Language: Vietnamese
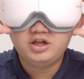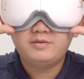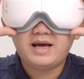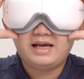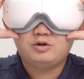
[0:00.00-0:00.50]
Như
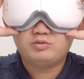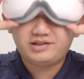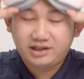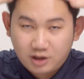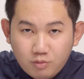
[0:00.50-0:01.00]
em này chúng ta
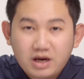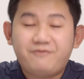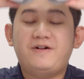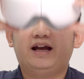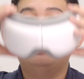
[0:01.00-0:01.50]
sẽ không gặp
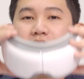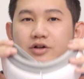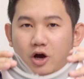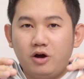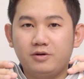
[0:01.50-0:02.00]
phải hiện
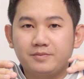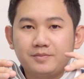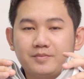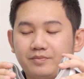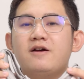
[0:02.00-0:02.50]
tượng đó
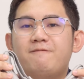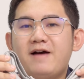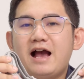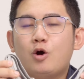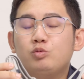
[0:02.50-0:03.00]

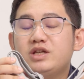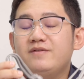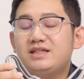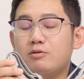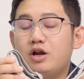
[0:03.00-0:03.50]
và cũng chính
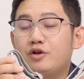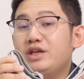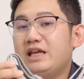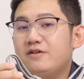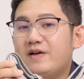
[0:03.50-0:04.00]
vì trọng lượng nó
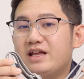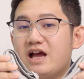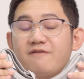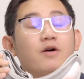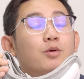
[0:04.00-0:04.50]
nhẹ như vậy
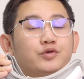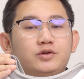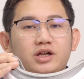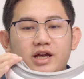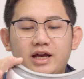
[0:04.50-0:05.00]
nhá với một số
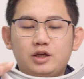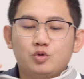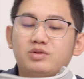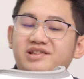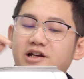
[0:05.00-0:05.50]
chiếc kính ấy
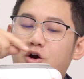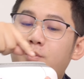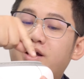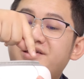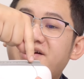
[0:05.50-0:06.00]
chúng ta sẽ có
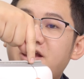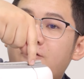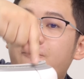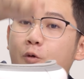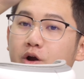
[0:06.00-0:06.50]
một cái dây đeo
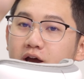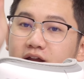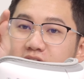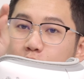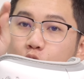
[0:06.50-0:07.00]
phụ ở đây
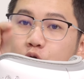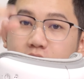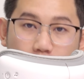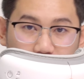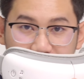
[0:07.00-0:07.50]
để luồn qua
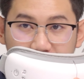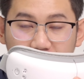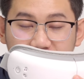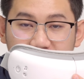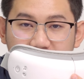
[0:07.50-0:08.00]
đầu giữ
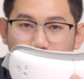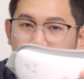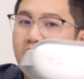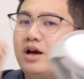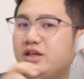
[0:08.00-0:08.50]
ở trên đỉnh đầu
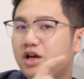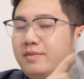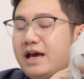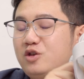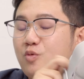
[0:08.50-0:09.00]
ấy như thế
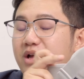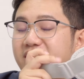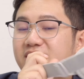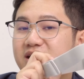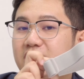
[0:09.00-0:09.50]
này chúng ta
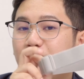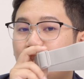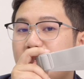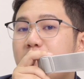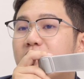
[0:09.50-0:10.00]
sẽ chỉ cần
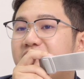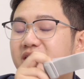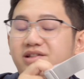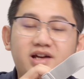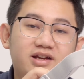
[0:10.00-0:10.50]
duy nhất một cái
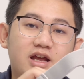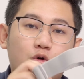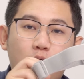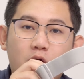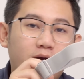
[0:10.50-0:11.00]
sợi dây để
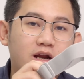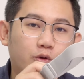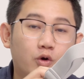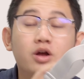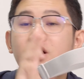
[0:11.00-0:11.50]
quàng quanh đầu
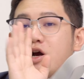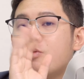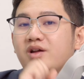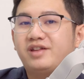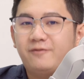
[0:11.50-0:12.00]
thôi
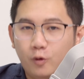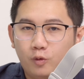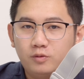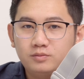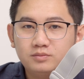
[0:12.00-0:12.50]
không cần dây phụ